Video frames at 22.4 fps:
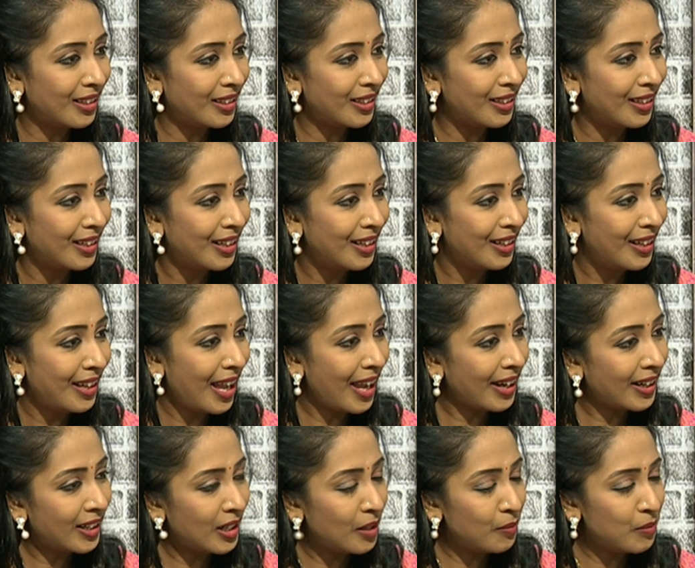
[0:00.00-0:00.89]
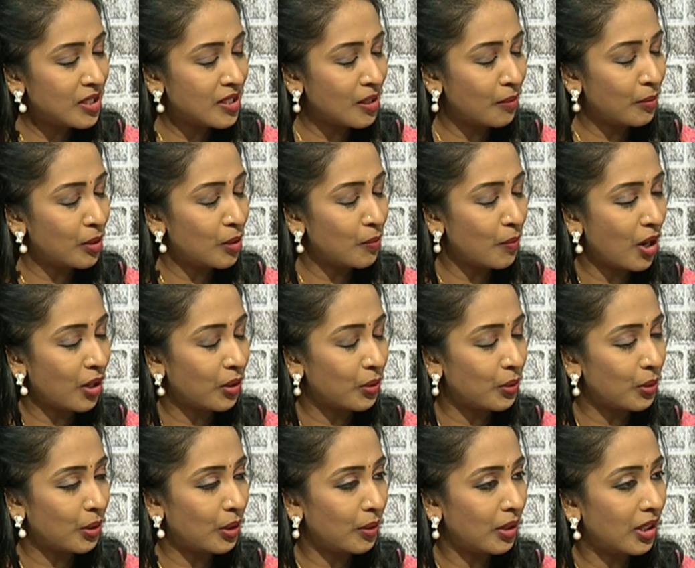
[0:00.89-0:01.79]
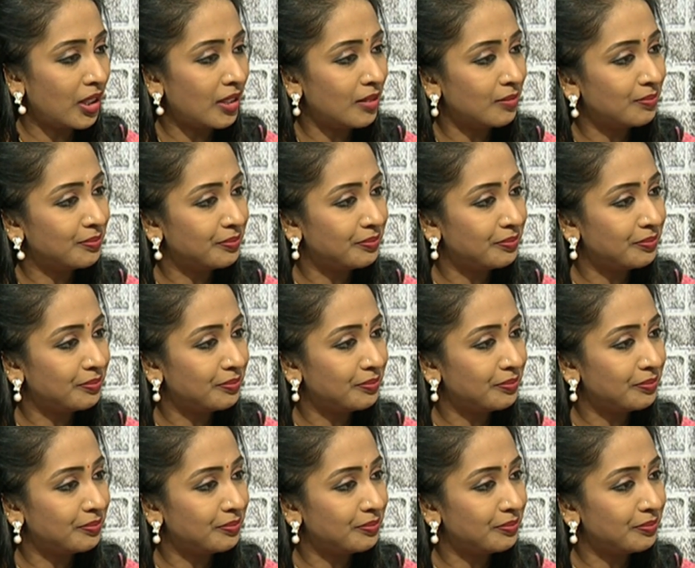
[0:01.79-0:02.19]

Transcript: அந்த அகாடமி சம்மந்தமாக கூறுங்கள்